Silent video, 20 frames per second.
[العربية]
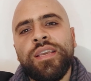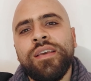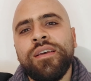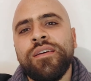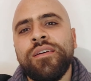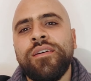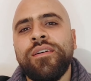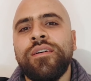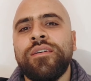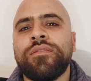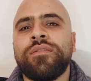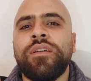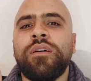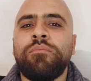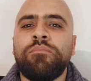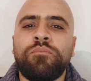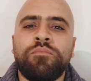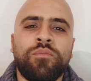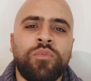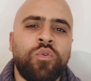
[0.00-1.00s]
دي
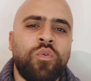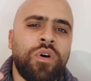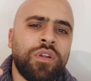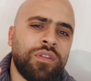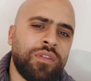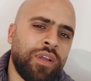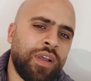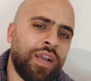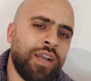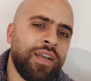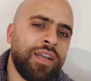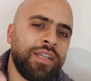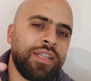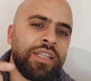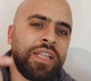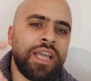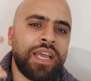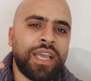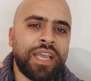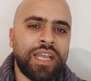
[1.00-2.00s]
تم وضع
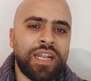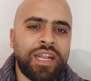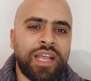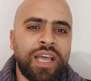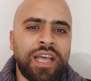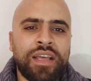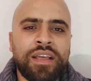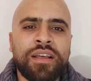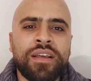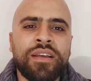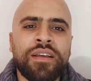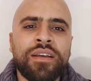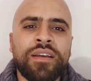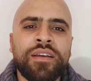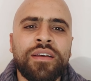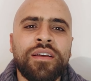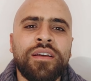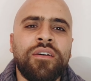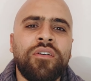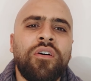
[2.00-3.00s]
داخلها
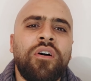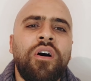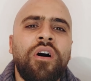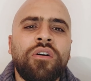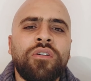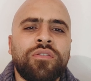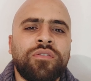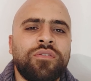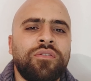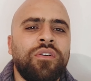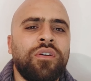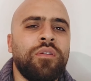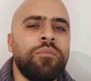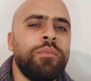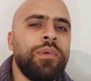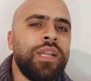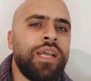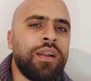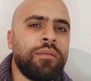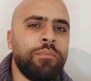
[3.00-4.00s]
أكتر
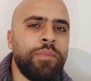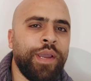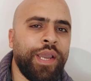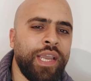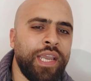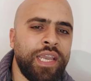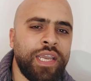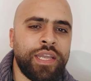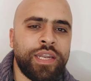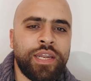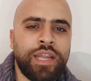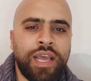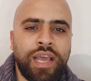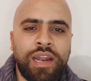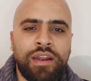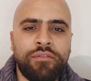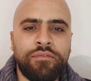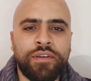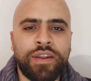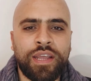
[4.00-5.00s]
من 40
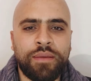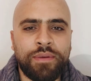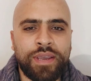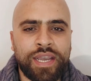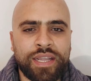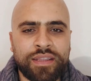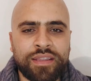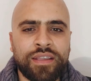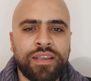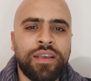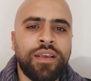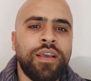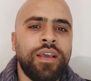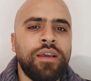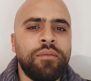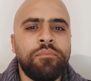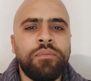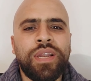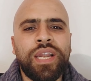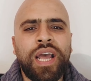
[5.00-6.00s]
ألف نبات
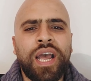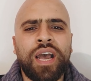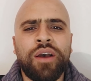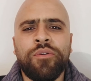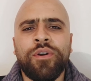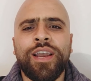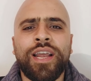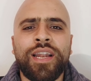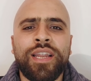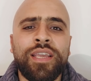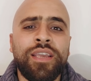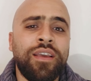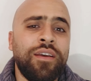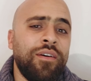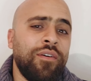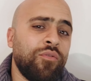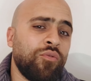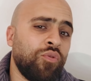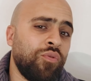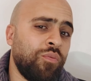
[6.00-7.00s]
من حوالي
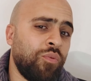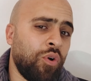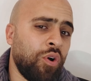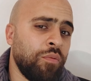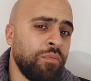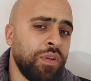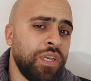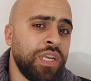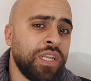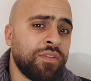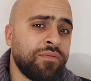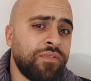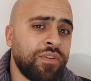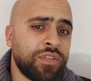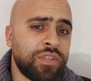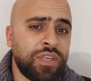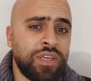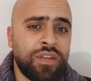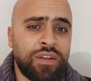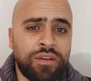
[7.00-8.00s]
400
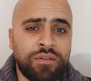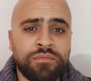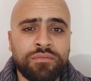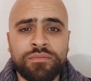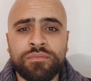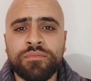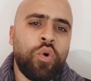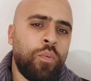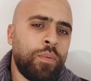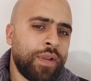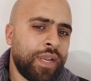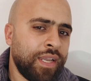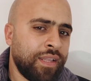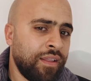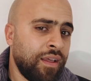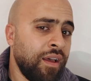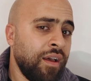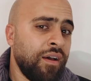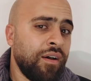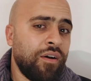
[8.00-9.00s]
فصيلة
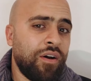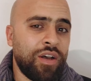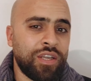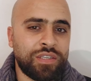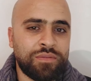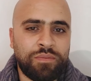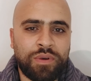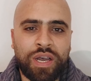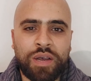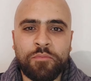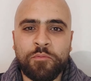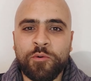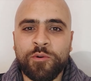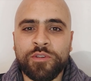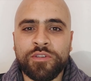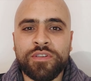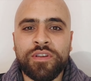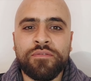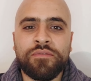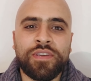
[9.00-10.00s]
وبكده أصبح
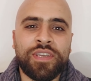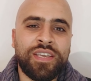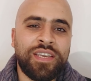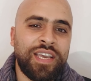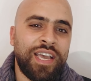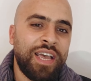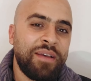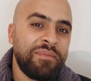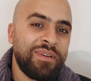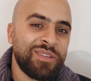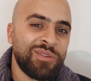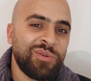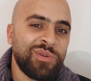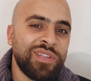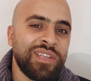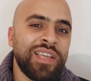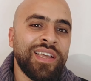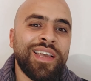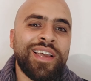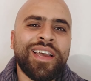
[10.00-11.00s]
موظفي
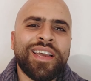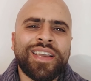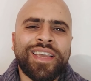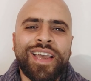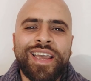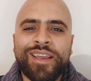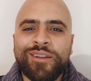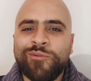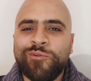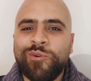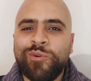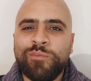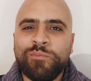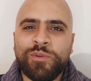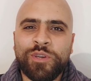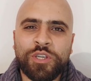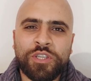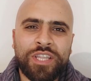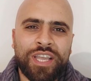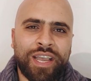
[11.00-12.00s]
أمازون كأنهم
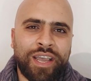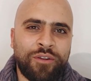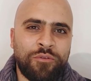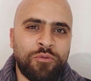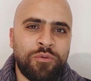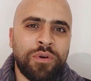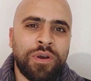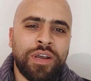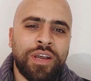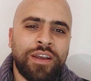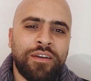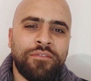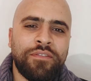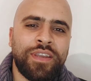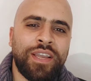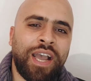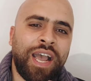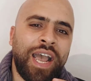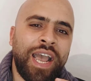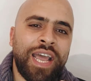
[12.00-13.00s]
بيشتغلوا
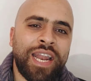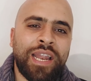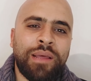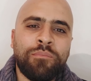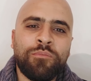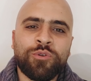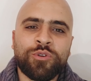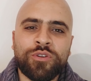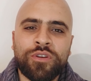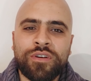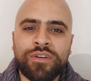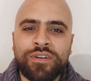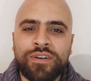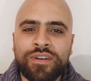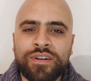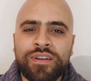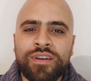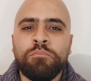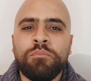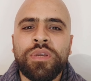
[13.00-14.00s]
في عالم
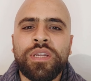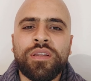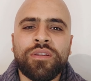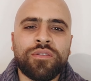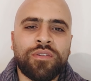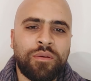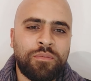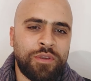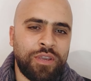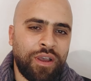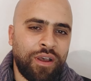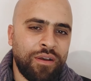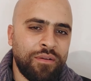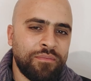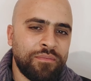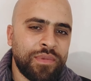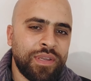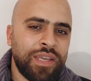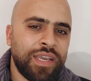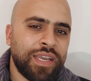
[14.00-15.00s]
مصغر من الطبيعة
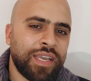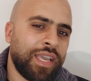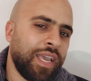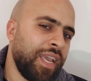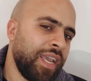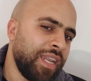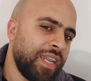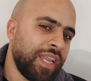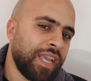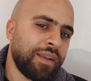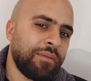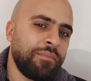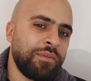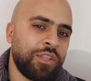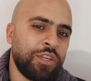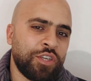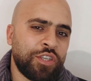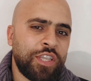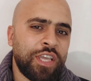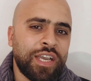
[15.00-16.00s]
كأنك
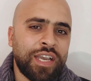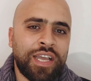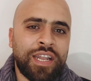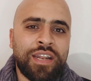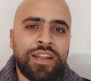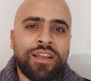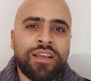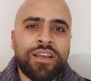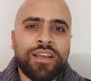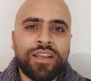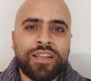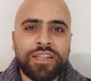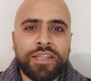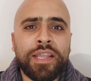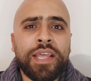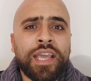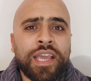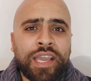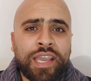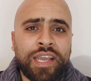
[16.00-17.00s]
بتشتغل
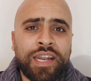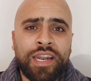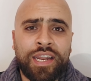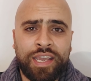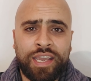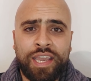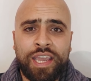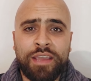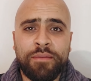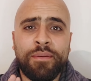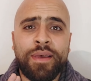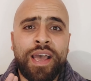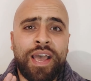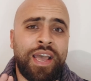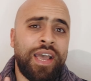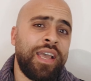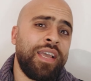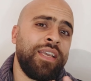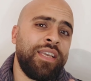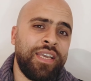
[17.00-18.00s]
داخل غابة
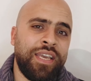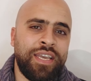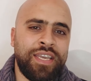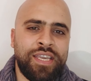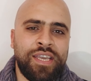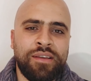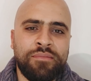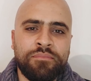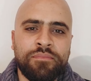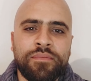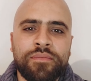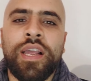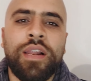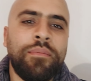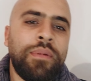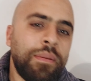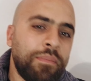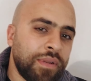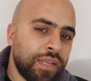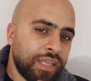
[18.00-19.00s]
حقيقية
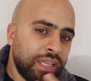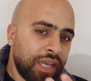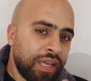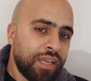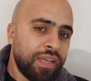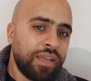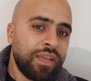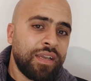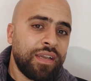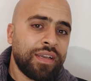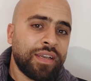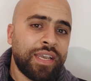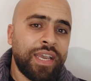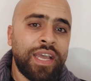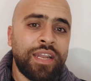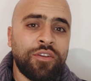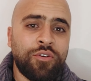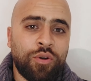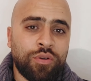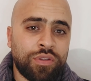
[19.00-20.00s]
المبنى ده
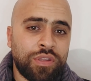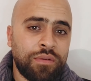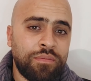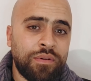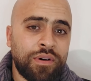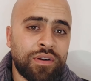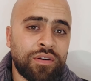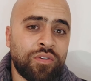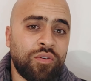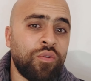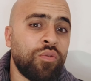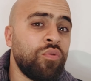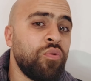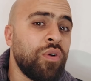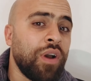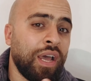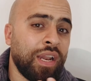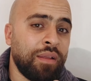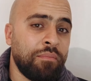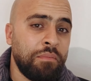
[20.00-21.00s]
كان يعتبر
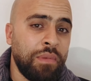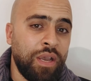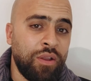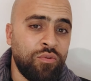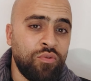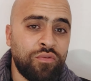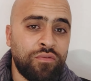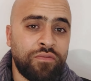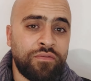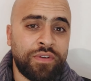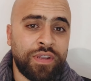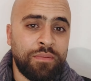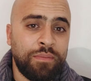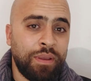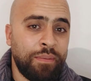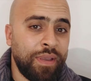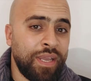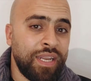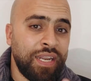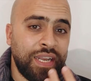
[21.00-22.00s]
خروج عن المألوف في
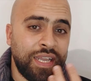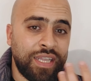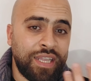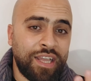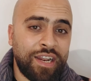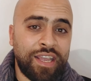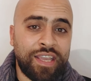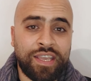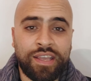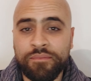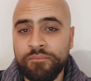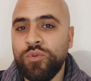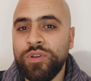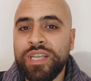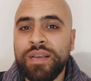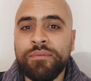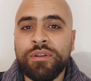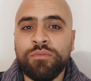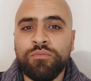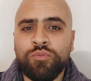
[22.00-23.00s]
المباني الإدارية
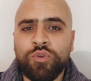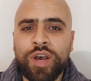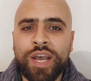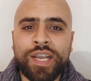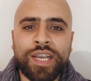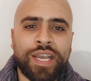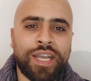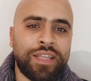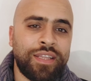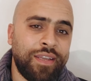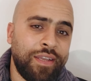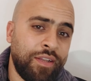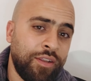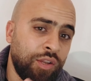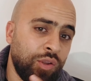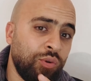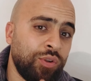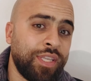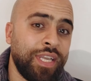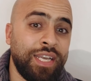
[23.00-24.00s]
وده من المؤكد إن
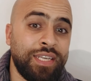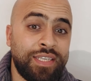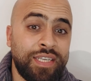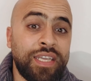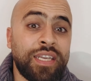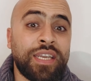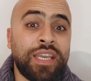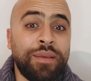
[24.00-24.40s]
له تأثير